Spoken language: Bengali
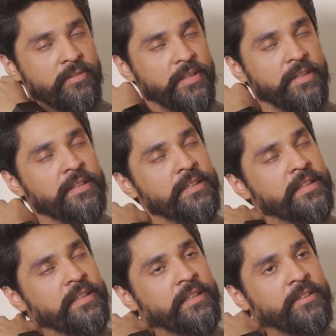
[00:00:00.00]
হই
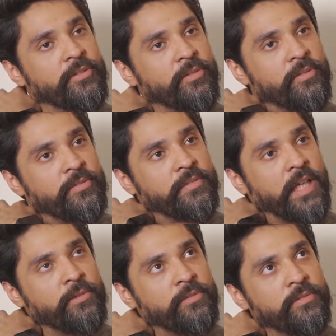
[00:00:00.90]
তো
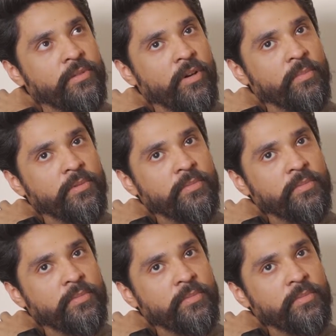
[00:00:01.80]
দাদুর গল্প